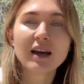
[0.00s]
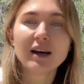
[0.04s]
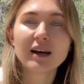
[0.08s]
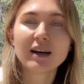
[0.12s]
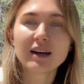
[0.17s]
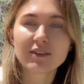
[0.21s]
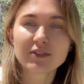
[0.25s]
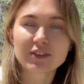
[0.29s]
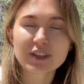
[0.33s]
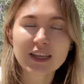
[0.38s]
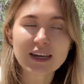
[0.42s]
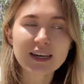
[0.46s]

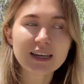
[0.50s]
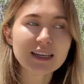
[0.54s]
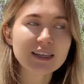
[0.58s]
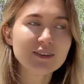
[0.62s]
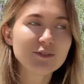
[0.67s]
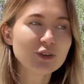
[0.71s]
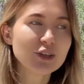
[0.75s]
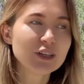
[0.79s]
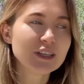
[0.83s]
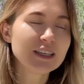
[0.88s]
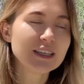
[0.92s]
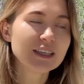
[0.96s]
А вторая
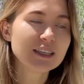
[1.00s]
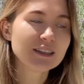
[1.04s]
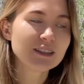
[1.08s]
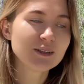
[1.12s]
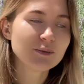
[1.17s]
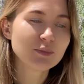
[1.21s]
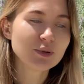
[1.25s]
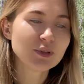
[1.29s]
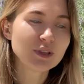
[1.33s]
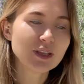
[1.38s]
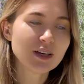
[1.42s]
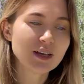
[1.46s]
его легенда
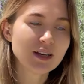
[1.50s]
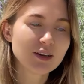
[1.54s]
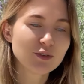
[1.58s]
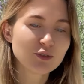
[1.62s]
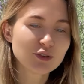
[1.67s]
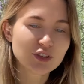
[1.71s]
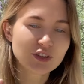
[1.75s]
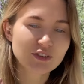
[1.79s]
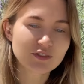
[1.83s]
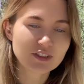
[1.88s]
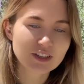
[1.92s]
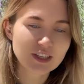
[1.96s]
была
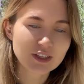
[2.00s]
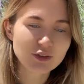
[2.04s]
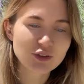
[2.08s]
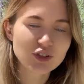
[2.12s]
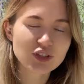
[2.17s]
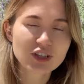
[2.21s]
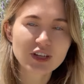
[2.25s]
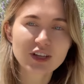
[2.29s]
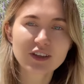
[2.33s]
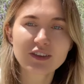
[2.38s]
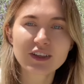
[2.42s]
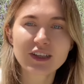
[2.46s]
уже в
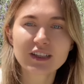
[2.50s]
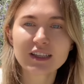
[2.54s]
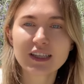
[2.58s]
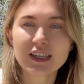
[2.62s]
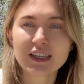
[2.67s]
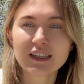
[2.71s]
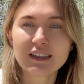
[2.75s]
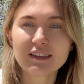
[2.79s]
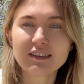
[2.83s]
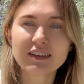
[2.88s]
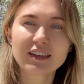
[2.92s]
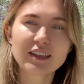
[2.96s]
следующий раз, когда
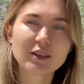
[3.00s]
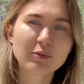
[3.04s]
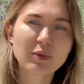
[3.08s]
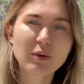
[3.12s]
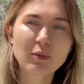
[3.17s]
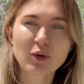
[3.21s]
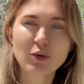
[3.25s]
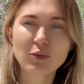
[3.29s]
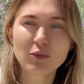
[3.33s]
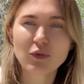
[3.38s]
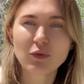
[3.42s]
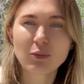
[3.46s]
я летела,
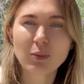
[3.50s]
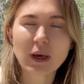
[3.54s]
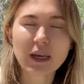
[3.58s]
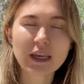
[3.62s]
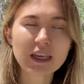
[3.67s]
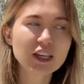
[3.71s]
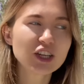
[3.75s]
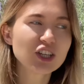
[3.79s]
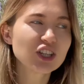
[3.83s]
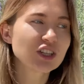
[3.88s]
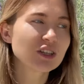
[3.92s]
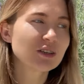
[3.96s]
по-моему, в
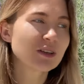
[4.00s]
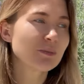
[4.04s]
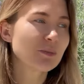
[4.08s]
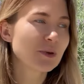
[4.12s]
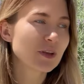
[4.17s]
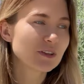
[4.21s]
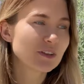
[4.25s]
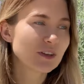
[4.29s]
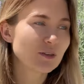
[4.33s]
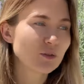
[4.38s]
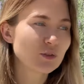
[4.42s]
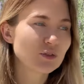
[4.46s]
Париж, и
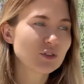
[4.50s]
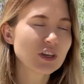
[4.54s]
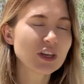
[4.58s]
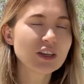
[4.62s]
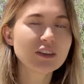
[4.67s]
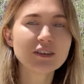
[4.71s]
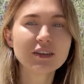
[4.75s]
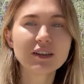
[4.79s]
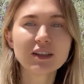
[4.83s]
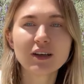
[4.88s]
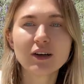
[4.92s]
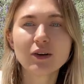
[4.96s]
опять я его
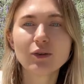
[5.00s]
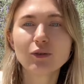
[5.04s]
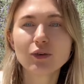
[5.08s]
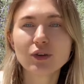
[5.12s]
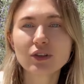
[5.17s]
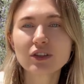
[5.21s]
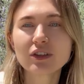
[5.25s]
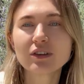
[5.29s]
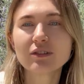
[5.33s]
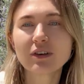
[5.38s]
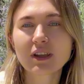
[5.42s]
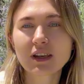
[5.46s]
встретила,
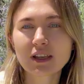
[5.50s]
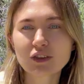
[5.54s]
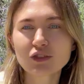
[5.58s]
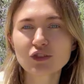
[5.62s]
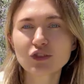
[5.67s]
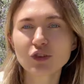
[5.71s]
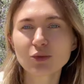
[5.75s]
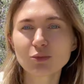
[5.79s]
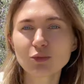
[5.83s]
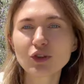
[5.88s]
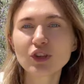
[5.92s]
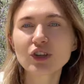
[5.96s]
он говорил,
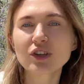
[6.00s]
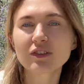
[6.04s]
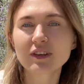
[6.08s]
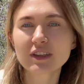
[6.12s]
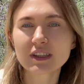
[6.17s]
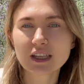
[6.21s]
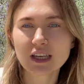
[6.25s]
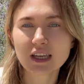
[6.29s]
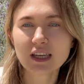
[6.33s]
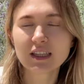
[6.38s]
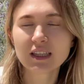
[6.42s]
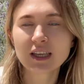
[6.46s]
что ему не
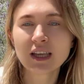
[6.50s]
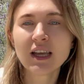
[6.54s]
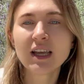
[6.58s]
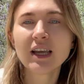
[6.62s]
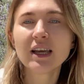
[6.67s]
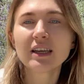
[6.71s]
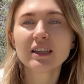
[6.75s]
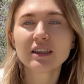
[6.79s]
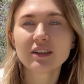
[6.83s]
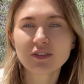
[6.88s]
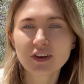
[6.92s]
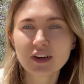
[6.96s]
хватает
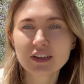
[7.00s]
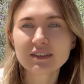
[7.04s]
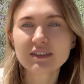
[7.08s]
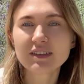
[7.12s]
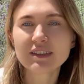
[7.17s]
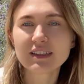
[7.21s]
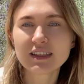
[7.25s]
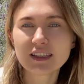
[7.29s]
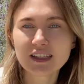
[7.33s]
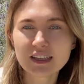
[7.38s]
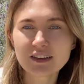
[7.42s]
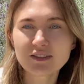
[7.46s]

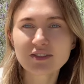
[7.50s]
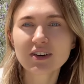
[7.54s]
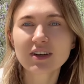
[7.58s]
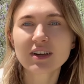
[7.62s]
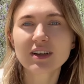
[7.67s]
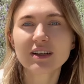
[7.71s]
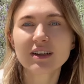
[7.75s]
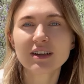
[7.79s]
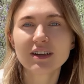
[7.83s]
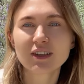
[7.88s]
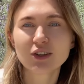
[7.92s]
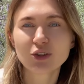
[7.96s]
20
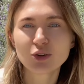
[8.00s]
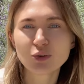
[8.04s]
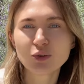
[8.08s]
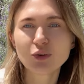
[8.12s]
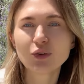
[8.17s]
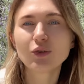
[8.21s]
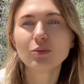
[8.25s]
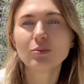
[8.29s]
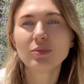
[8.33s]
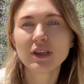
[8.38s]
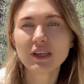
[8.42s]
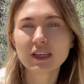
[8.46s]
евро
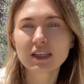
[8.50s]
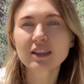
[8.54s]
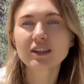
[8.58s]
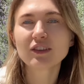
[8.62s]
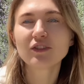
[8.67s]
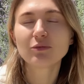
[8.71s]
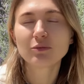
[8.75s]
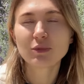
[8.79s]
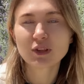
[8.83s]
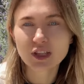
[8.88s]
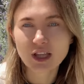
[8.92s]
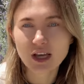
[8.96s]
до билета
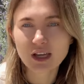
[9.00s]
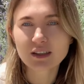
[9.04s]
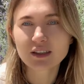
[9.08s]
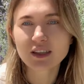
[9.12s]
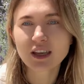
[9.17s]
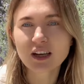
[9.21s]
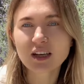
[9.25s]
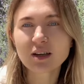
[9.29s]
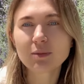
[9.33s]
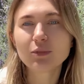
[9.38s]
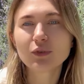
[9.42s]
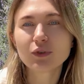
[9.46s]
в Милан,
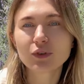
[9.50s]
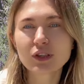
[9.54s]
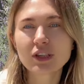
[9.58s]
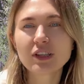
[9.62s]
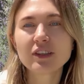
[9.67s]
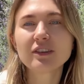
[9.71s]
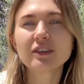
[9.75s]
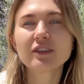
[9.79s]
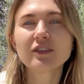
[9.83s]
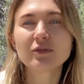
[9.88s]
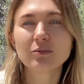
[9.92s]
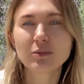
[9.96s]
якобы он
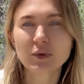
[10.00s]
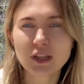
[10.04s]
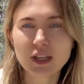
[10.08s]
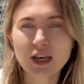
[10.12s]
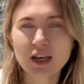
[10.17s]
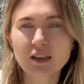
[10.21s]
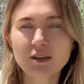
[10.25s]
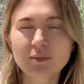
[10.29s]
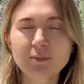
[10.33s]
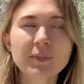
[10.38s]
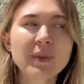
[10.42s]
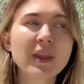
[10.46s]
летит в
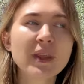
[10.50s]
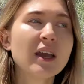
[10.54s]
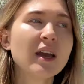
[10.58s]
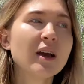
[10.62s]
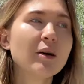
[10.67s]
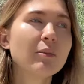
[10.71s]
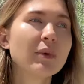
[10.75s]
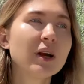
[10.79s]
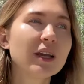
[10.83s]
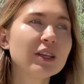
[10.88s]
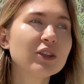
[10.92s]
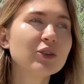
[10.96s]
Милан.
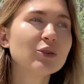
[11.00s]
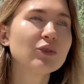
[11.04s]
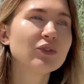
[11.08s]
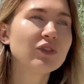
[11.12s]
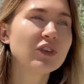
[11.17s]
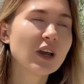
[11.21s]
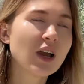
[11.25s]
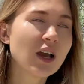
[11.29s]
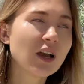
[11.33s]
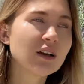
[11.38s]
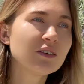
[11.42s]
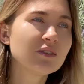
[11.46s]
Мои
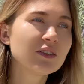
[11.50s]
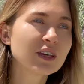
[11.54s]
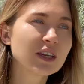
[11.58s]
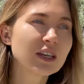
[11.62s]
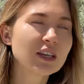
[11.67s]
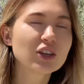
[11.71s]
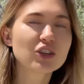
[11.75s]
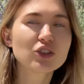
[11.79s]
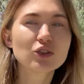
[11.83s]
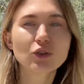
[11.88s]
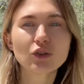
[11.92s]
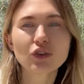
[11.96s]
друзья
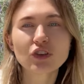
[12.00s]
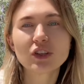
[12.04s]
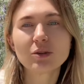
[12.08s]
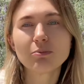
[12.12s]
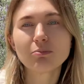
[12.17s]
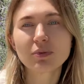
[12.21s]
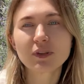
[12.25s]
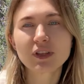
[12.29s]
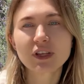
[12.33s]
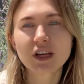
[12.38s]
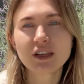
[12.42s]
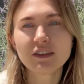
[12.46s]
говорили, что он к
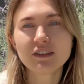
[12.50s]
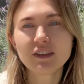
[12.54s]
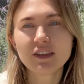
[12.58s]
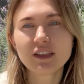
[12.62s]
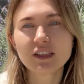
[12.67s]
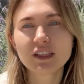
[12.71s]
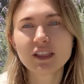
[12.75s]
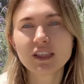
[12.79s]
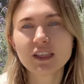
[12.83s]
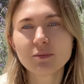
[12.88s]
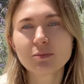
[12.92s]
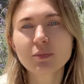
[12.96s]
ним
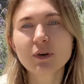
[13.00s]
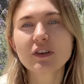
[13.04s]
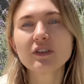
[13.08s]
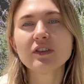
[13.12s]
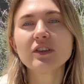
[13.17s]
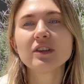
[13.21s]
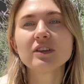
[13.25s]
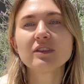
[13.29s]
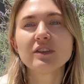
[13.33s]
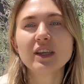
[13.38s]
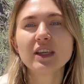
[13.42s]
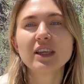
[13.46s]
подходил и
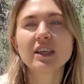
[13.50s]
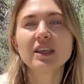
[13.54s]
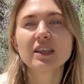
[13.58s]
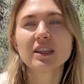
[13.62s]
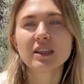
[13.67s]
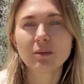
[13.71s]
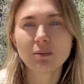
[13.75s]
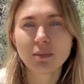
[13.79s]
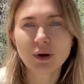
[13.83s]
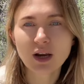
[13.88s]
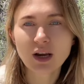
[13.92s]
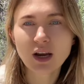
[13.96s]
просил деньги
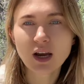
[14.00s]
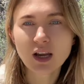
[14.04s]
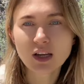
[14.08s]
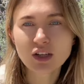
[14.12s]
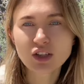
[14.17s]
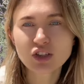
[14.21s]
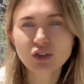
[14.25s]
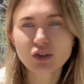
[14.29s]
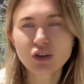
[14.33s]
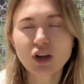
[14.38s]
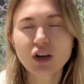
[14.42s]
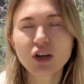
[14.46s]
на
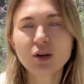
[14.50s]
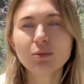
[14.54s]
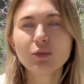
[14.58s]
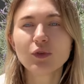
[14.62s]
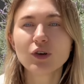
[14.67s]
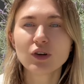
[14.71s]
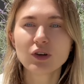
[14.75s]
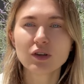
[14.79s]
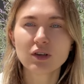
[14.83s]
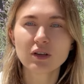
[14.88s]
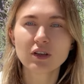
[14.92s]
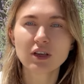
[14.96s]
багаж, что
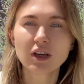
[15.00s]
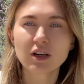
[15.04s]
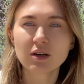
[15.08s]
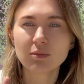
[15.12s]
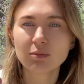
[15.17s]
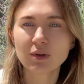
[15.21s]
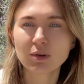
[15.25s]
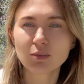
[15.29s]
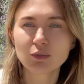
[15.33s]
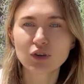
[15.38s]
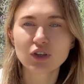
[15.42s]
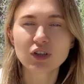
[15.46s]
якобы,
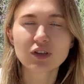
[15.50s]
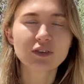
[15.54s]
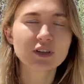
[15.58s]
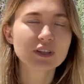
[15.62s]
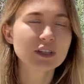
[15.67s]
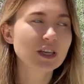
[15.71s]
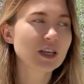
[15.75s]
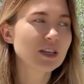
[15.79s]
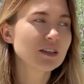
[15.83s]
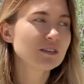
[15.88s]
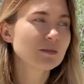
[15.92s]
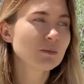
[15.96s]
якобы ему не
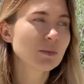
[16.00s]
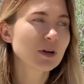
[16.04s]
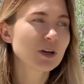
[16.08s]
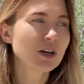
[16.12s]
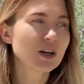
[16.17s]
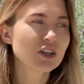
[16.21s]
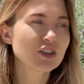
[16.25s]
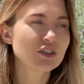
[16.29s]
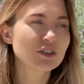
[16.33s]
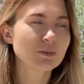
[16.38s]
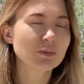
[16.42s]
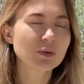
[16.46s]
хватает за
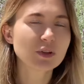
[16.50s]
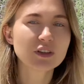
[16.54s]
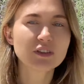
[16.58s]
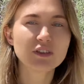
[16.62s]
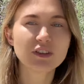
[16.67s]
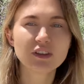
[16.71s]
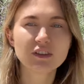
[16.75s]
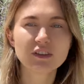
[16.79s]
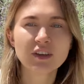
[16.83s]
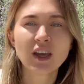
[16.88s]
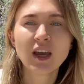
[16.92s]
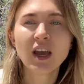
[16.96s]
багаж
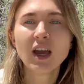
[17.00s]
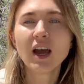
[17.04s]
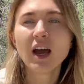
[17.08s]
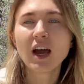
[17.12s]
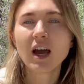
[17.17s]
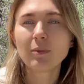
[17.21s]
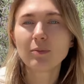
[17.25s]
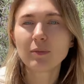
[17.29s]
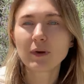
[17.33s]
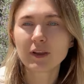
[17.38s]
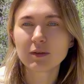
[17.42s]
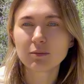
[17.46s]
заплатить.
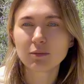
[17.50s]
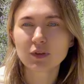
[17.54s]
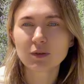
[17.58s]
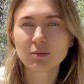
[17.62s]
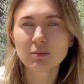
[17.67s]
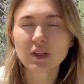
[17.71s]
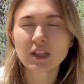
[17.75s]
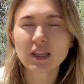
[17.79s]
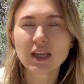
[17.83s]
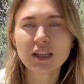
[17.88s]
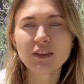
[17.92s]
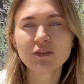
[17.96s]
Опять был
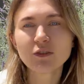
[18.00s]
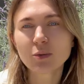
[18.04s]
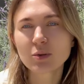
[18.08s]
Милан.